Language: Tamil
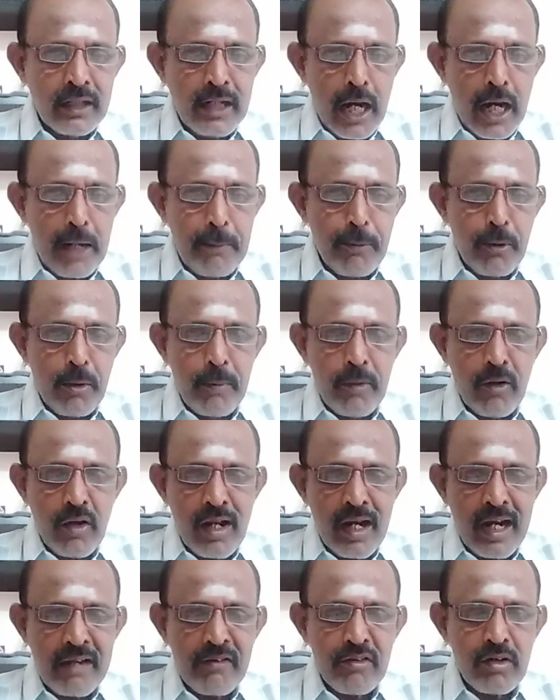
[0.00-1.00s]

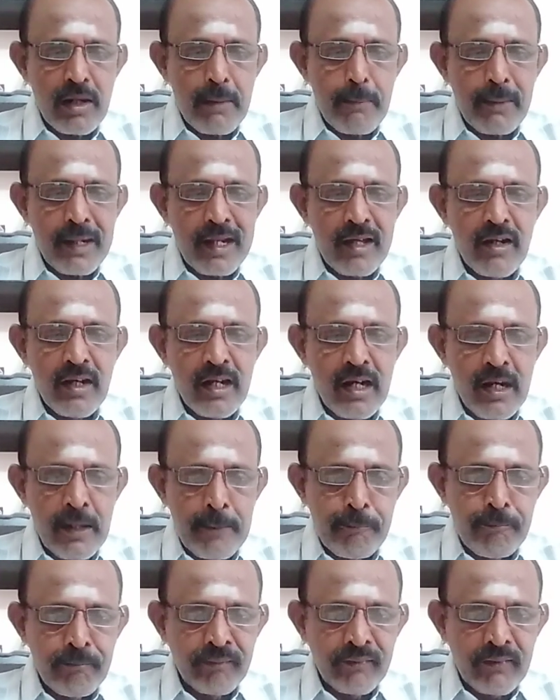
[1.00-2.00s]
நட்புரிமையுடன் அனைவரிடம் பழகுங்கள்
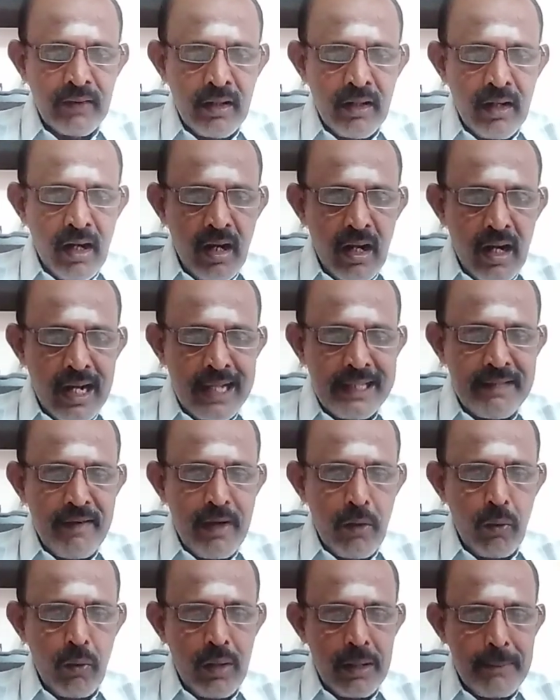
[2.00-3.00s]

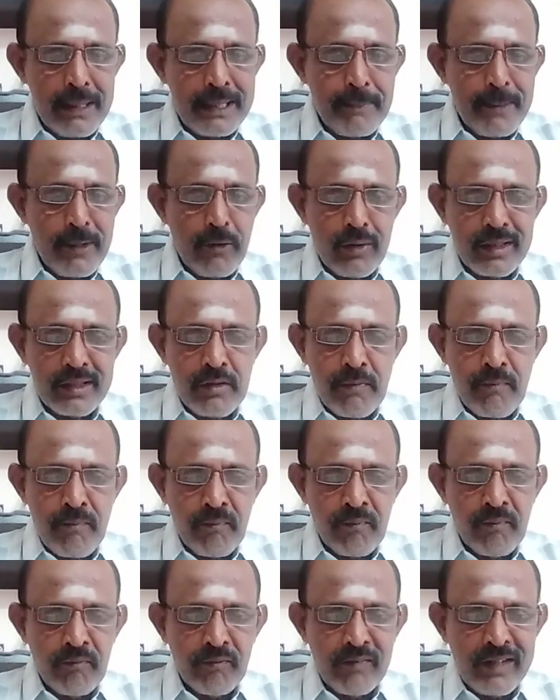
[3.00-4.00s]
அதுவே உங்கள் மதிப்பை உயர்த்தும்
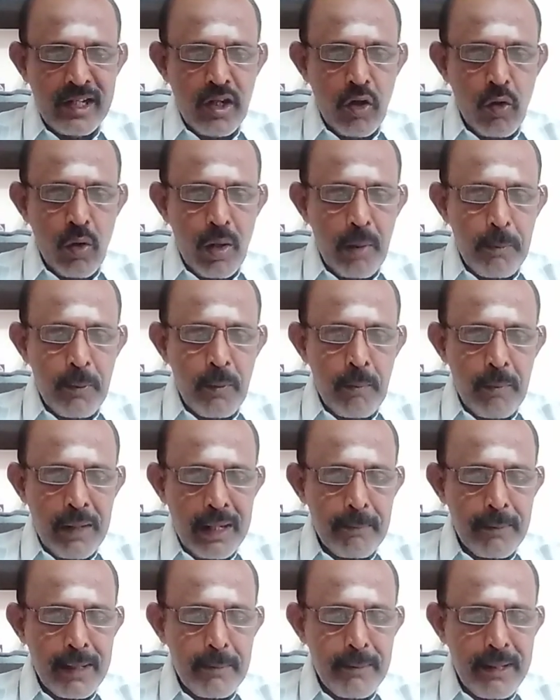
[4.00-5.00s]
விட்டு கொடுக்கும்
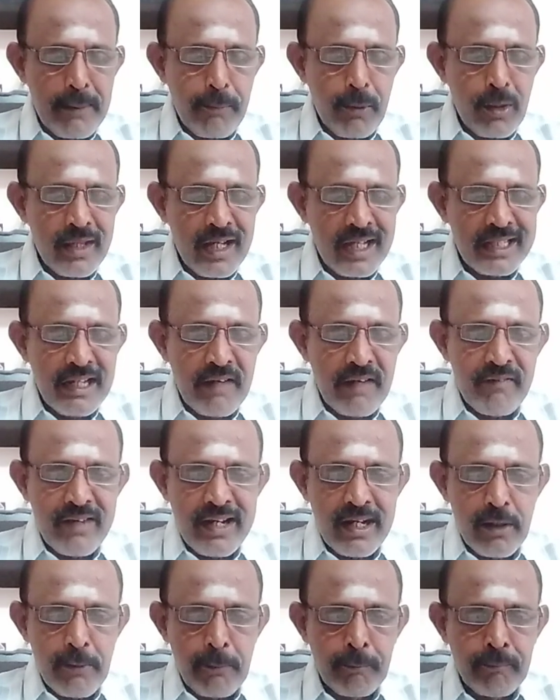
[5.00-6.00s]
மனப்பான்மை இப்பொழுது அதிகம்
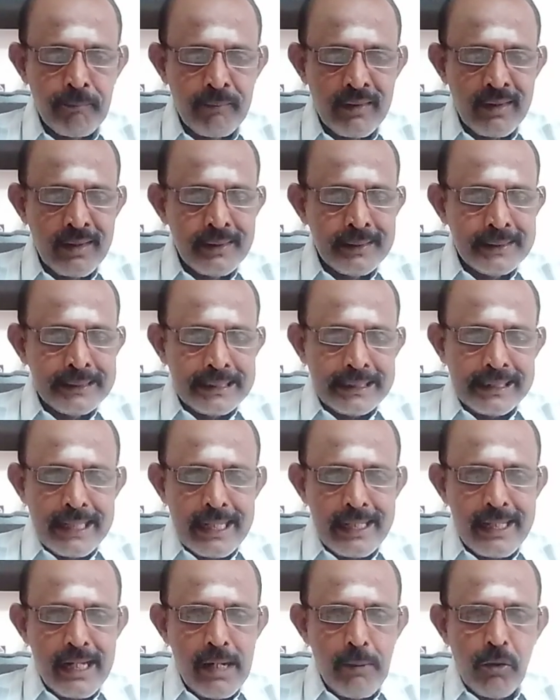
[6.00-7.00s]
வேண்டும்
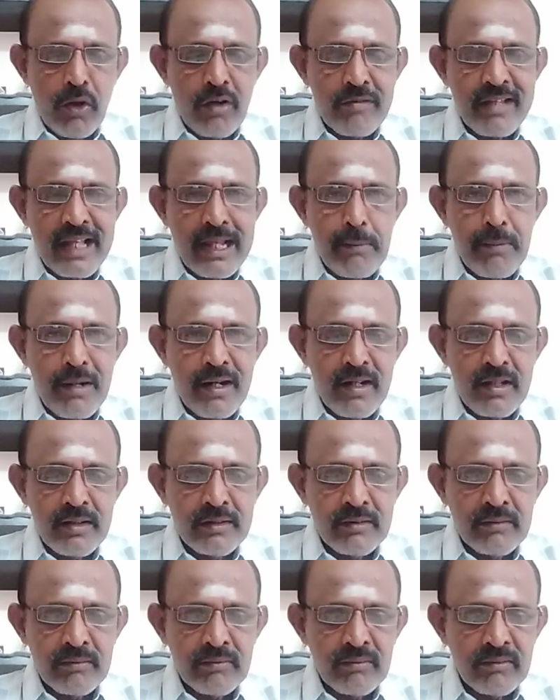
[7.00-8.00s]
எதிலும் ஒரு செயல்பாட்டு
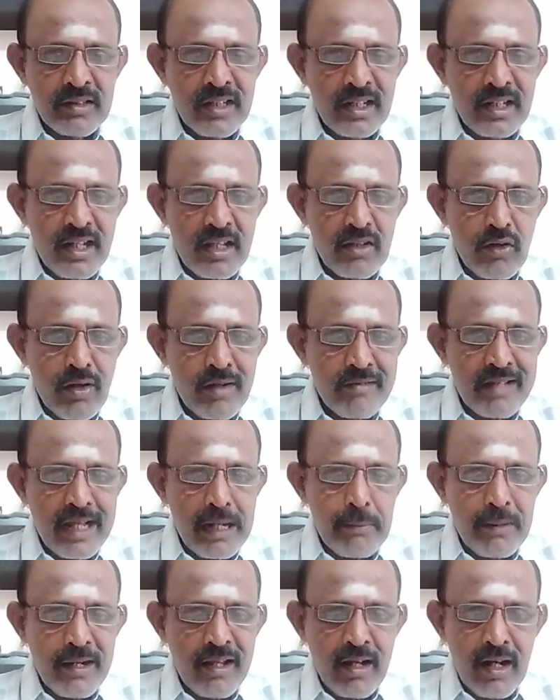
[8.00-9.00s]
திட்டத்துடன்
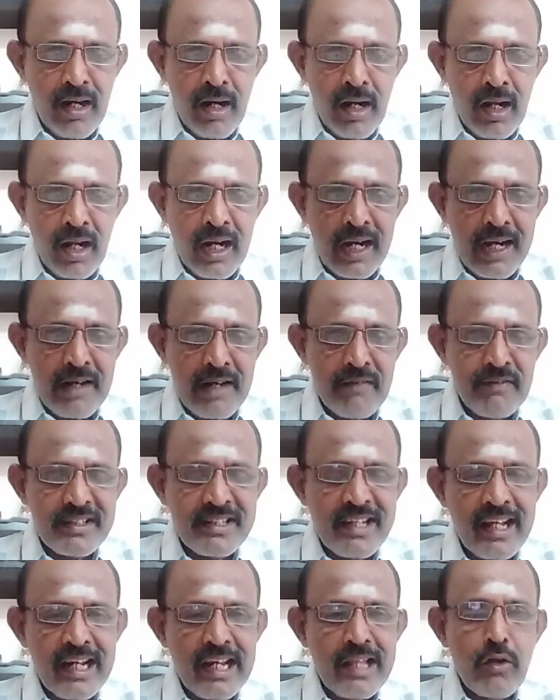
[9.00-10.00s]
செயல்படுங்கள் கடன்
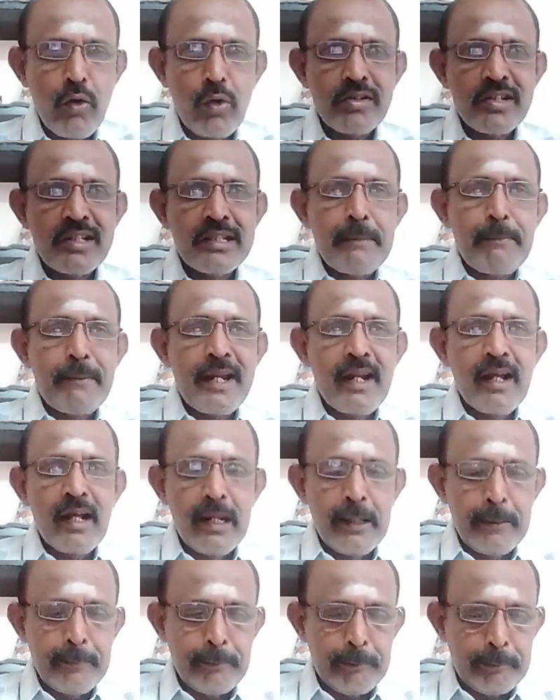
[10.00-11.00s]
விஷயங்களை யோசித்து பெறுங்கள்